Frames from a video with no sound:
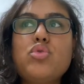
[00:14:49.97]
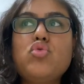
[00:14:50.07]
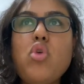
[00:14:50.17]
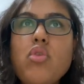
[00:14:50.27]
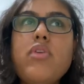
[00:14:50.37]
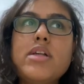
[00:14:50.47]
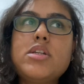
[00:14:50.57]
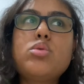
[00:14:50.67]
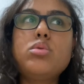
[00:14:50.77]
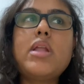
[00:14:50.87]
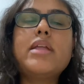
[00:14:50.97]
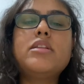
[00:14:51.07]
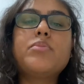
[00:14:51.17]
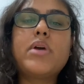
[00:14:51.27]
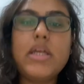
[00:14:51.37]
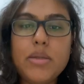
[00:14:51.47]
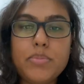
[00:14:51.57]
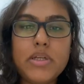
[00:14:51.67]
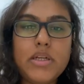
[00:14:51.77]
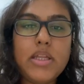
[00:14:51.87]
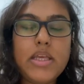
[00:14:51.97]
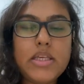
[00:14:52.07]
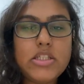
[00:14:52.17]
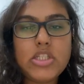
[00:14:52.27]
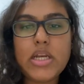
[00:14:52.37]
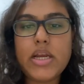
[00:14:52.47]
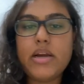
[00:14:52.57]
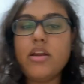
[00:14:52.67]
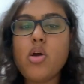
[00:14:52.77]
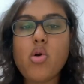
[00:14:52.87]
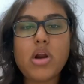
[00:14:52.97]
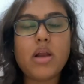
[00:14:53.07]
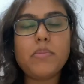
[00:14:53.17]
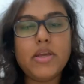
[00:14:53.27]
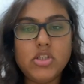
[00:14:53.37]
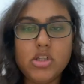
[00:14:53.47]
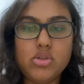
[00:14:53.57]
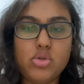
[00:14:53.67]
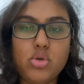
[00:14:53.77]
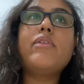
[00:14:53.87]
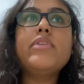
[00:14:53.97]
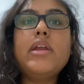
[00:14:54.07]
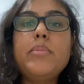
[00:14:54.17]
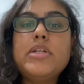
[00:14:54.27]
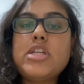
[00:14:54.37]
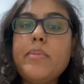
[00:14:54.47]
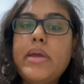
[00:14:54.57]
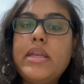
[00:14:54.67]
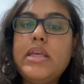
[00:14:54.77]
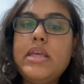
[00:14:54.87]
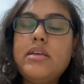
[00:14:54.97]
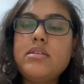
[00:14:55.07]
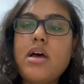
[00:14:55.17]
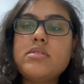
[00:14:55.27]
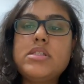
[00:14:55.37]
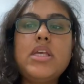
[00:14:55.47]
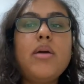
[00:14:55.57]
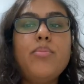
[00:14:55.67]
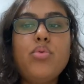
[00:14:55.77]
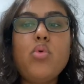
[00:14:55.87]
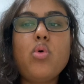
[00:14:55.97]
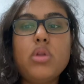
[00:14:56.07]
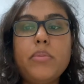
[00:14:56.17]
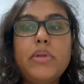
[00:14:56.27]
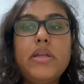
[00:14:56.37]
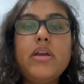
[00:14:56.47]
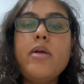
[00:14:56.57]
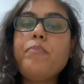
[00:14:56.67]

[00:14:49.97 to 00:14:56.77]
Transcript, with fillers: çok fazla kullandığım kalıpların İngilizcelerini öğrenmeye çalışıyordum. Verebileceğim en iyi iki tavsiye bu olabilir.